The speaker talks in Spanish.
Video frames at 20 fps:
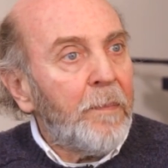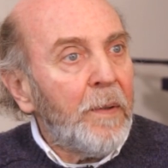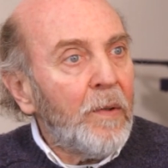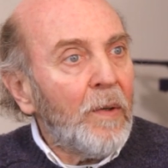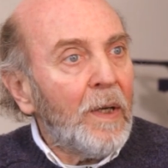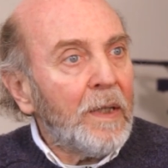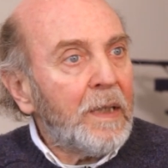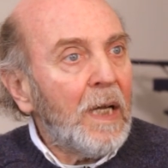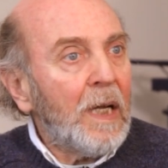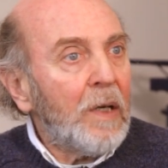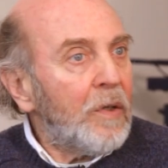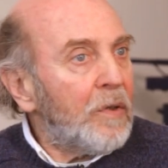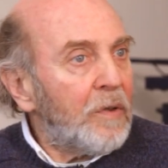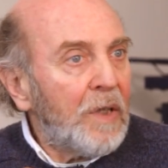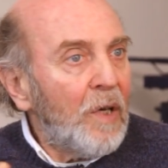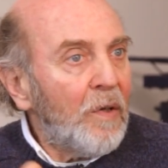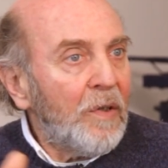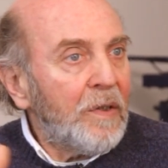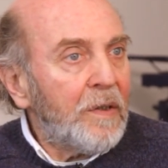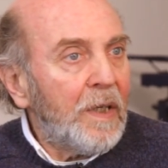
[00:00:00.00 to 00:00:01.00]
pido al Tano,
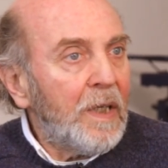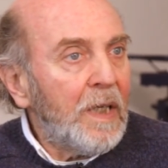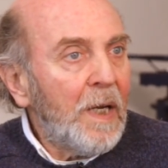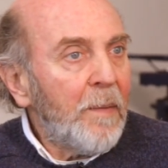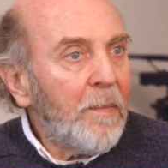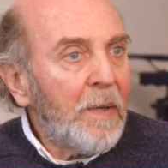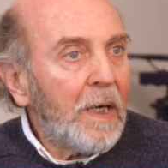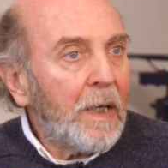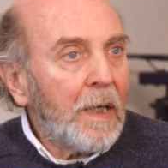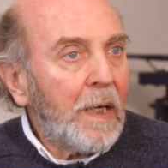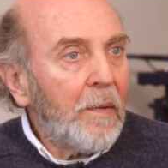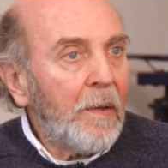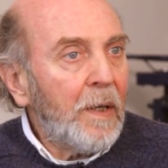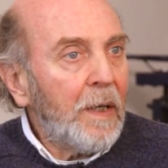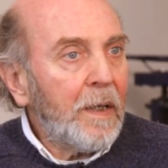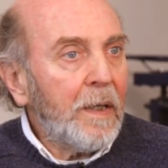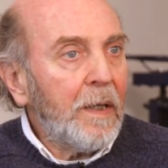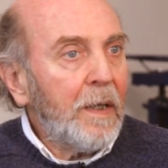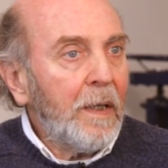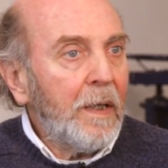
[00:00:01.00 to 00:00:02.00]
Tano, enseñame a
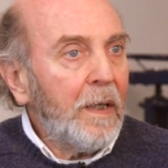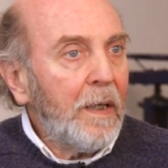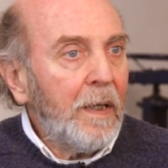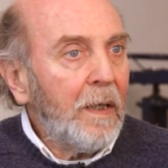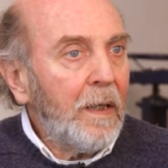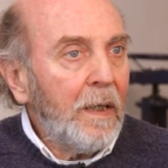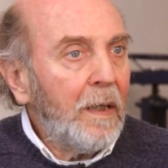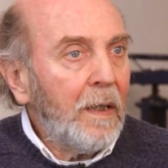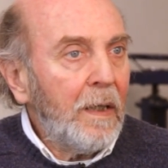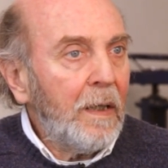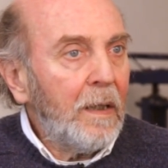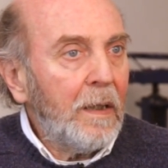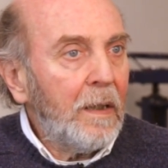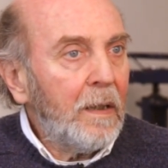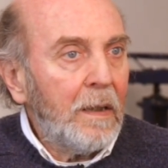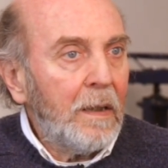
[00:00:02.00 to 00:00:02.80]
grabar eh,